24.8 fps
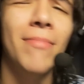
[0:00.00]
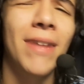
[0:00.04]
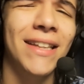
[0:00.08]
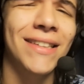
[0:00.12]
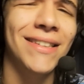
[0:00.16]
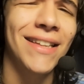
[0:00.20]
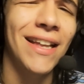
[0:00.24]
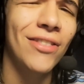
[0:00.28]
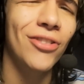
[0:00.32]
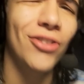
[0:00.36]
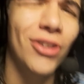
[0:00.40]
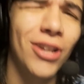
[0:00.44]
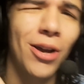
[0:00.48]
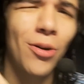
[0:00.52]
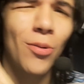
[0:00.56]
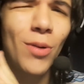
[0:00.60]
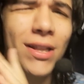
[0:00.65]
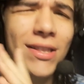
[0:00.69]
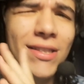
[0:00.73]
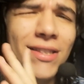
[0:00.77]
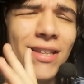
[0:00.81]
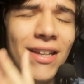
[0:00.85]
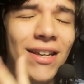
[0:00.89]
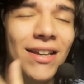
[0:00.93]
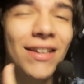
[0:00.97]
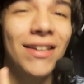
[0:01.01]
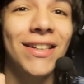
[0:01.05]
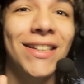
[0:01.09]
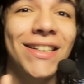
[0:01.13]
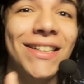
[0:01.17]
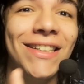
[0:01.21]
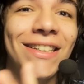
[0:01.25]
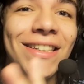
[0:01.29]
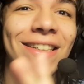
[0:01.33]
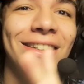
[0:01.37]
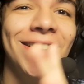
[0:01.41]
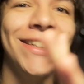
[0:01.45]
matando el aguante.
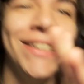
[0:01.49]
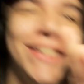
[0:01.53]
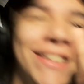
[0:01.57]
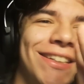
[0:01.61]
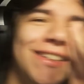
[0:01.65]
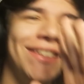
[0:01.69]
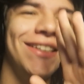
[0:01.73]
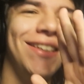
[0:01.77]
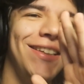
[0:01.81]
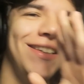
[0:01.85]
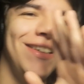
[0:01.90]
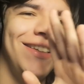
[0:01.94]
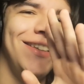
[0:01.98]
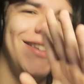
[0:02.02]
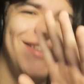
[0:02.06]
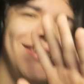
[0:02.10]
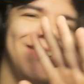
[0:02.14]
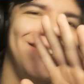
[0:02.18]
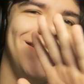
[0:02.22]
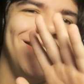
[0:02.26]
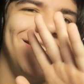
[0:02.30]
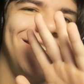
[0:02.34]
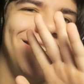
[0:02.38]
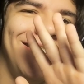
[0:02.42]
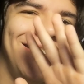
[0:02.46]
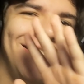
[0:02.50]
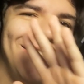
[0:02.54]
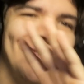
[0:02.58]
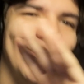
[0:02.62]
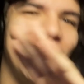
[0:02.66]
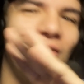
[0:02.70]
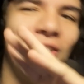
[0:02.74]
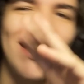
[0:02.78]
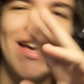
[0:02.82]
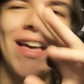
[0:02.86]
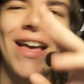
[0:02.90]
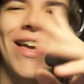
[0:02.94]
Y
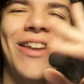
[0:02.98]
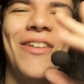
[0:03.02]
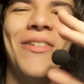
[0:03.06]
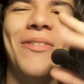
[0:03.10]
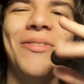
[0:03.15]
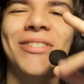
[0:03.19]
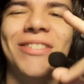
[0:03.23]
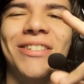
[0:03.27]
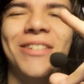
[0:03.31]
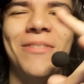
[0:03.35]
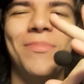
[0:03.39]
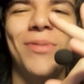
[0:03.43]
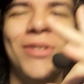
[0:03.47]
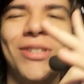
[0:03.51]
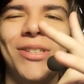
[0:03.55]
bueno, nada, nos vemos en el